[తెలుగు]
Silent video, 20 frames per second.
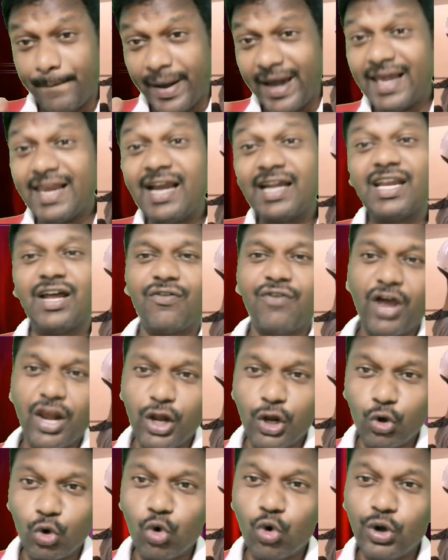పైలట్
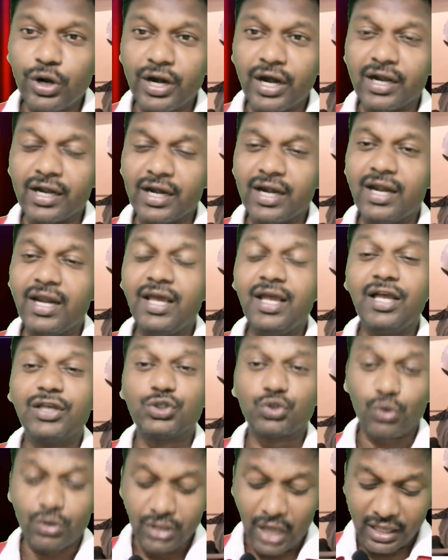అవ్వాలని కోరుకుంటండి
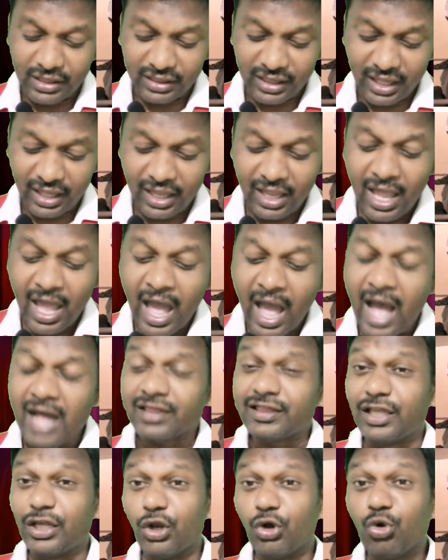సో అయితే
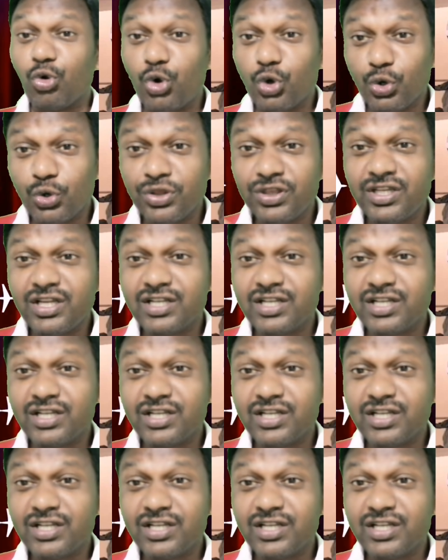తన కొడుకుని